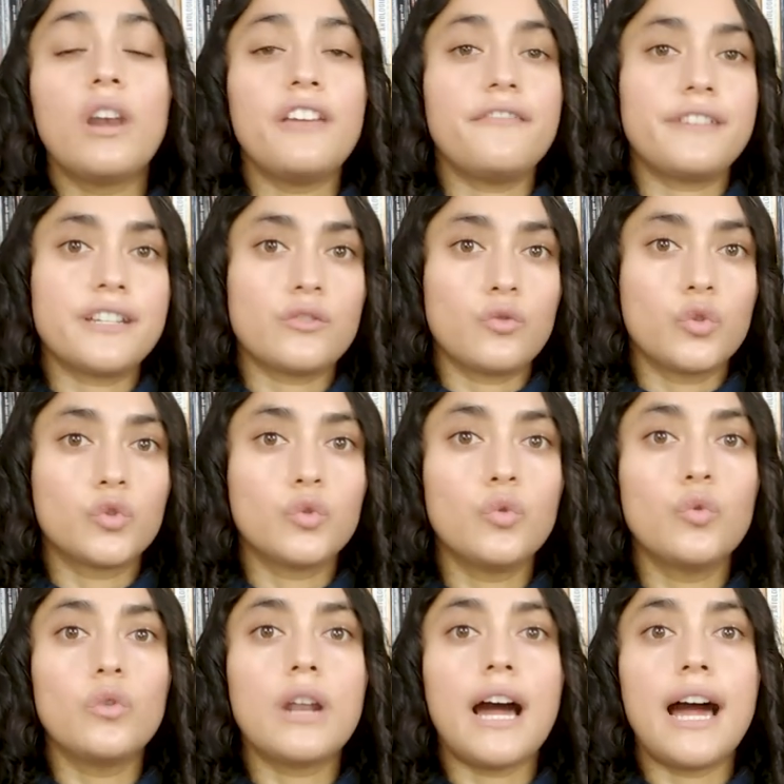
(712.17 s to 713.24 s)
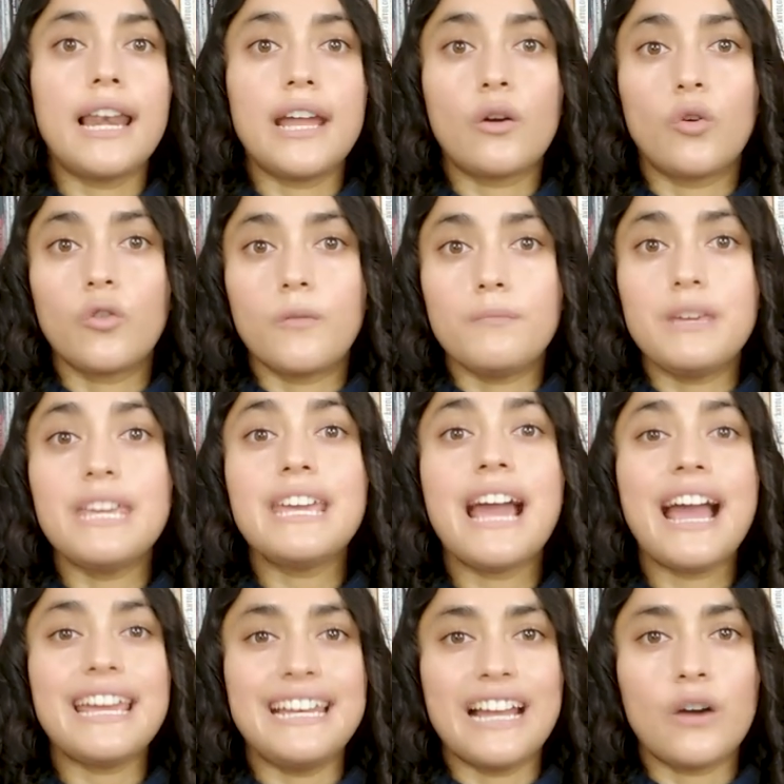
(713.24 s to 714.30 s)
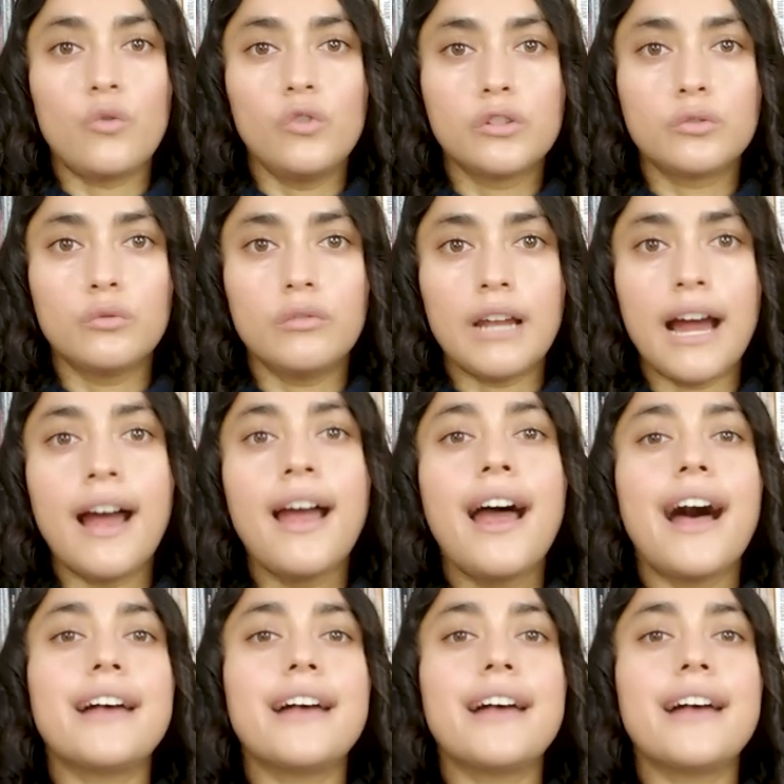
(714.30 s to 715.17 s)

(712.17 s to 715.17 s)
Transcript: la infraestructura, la economía y la cultura,